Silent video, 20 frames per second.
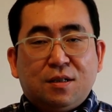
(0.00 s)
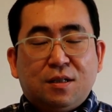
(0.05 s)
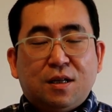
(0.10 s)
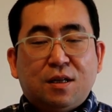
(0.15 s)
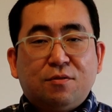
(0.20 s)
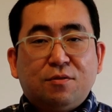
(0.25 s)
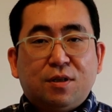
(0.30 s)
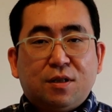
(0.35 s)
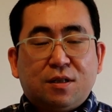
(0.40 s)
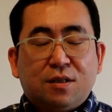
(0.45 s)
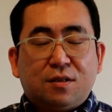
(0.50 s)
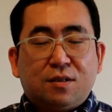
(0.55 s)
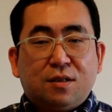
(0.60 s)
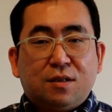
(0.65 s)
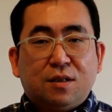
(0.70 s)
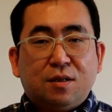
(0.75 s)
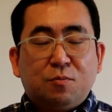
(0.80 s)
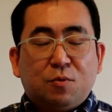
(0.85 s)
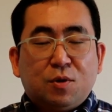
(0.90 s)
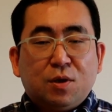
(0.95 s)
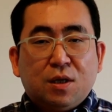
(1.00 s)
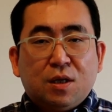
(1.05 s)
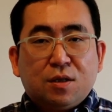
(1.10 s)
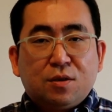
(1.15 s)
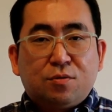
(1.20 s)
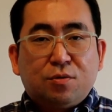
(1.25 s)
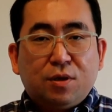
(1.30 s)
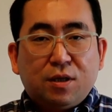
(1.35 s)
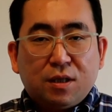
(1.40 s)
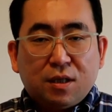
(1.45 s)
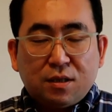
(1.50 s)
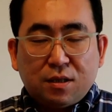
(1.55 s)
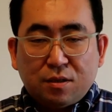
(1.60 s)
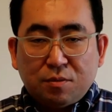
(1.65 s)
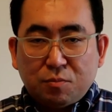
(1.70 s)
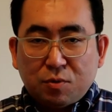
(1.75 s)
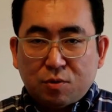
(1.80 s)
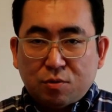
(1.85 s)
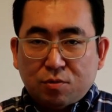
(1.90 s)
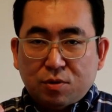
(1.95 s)
なのでですね、でも、それが、
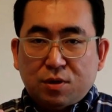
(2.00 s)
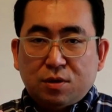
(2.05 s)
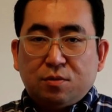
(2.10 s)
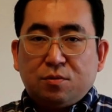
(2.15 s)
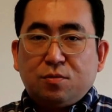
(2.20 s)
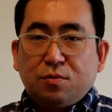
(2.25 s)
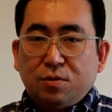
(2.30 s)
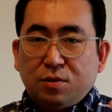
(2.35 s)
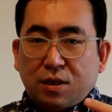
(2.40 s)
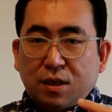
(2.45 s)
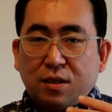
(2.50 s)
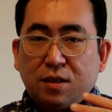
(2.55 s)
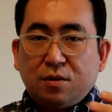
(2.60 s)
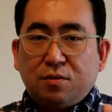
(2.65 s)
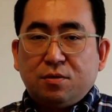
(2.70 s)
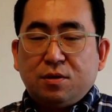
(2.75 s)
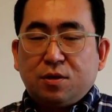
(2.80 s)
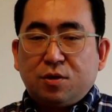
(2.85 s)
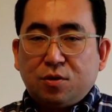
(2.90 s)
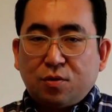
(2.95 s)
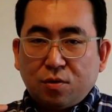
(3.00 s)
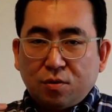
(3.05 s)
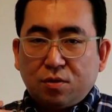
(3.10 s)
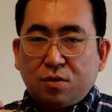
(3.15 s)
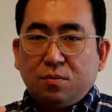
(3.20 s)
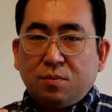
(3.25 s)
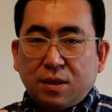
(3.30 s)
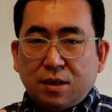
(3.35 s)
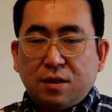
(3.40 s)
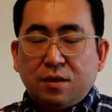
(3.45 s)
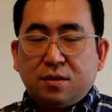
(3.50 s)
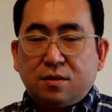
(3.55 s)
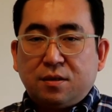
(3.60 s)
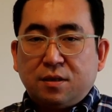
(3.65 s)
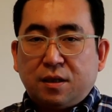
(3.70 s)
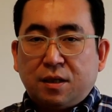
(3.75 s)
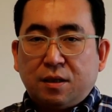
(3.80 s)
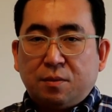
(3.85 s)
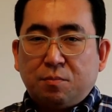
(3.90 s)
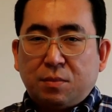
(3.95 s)
正直、そういうになってくるのは、ちょっとまだで
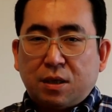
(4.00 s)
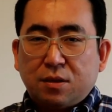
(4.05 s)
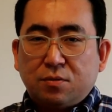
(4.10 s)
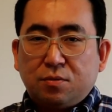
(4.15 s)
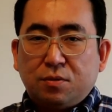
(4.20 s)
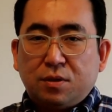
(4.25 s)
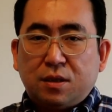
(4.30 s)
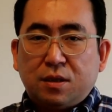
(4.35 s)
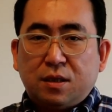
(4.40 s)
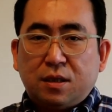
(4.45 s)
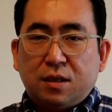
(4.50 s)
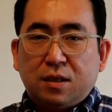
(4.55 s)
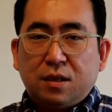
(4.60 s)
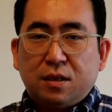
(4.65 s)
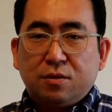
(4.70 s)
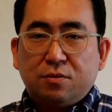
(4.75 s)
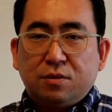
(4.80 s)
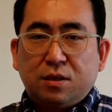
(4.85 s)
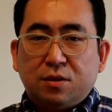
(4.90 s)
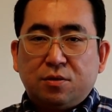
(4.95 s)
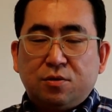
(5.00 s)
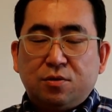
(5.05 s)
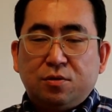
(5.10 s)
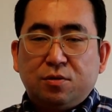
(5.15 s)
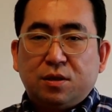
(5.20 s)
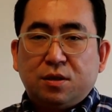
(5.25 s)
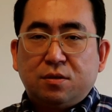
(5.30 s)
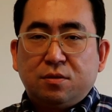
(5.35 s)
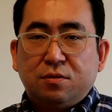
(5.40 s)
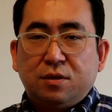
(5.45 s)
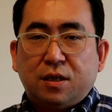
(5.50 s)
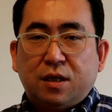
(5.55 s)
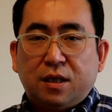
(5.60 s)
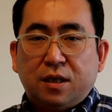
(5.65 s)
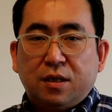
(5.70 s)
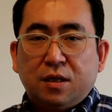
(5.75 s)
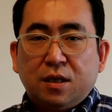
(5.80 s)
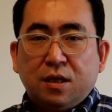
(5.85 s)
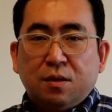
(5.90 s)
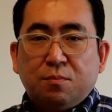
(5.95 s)
すね、まあそうだな、9月、10月ぐ
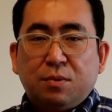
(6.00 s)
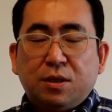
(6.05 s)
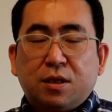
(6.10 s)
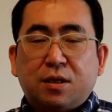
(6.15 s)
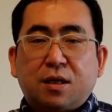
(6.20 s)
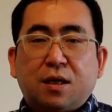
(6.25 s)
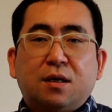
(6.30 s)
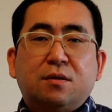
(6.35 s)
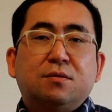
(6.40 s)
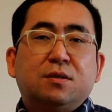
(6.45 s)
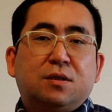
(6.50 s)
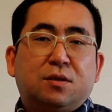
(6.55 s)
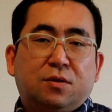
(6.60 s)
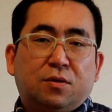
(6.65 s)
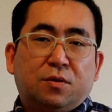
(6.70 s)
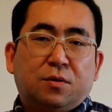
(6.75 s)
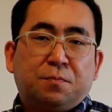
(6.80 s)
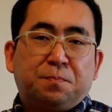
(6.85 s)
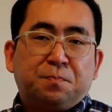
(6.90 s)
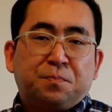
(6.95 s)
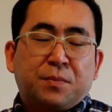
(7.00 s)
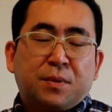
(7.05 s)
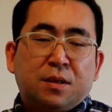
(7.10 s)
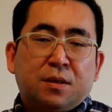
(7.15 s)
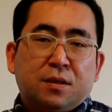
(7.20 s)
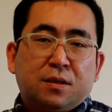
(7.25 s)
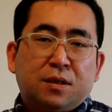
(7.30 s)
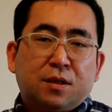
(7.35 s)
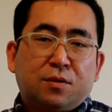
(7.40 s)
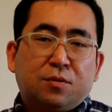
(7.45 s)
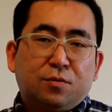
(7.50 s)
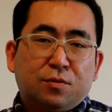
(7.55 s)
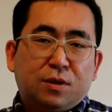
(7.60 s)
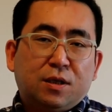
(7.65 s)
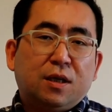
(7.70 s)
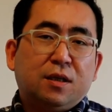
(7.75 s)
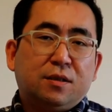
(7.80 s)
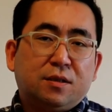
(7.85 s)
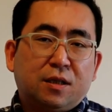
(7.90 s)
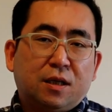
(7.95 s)
らいまでかかるんですよ。で、その
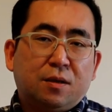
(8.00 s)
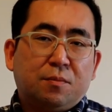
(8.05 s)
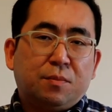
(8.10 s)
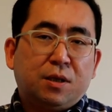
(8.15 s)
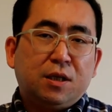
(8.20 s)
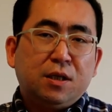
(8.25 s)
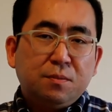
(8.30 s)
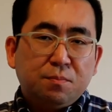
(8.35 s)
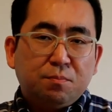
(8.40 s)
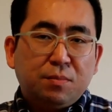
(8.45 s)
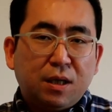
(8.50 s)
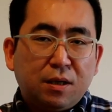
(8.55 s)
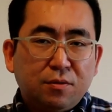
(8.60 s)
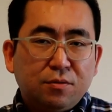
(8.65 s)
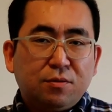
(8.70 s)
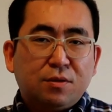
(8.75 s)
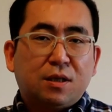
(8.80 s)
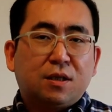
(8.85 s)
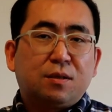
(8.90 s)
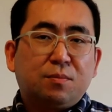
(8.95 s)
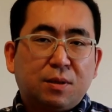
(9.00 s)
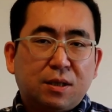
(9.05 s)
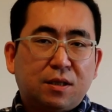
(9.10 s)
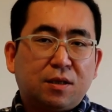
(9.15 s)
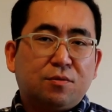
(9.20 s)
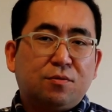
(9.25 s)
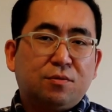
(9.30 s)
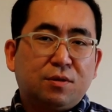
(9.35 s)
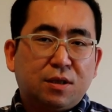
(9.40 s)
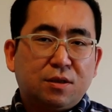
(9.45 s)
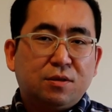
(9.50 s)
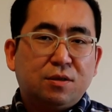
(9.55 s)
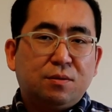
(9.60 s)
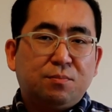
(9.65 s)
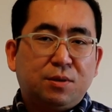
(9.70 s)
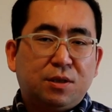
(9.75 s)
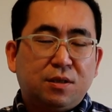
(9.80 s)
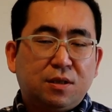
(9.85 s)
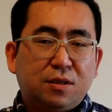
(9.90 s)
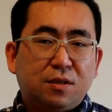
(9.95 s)
際にね、インバウ度だって全く同じ
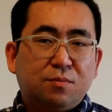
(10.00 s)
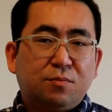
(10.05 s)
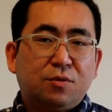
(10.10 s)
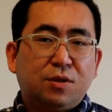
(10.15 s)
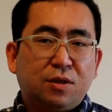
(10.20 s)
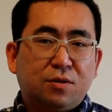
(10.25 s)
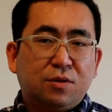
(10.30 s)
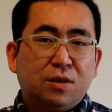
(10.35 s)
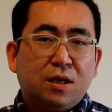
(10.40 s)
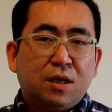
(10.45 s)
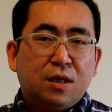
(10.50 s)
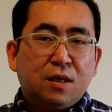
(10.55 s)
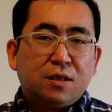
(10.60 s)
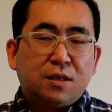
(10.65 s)
ようなビジネスモデル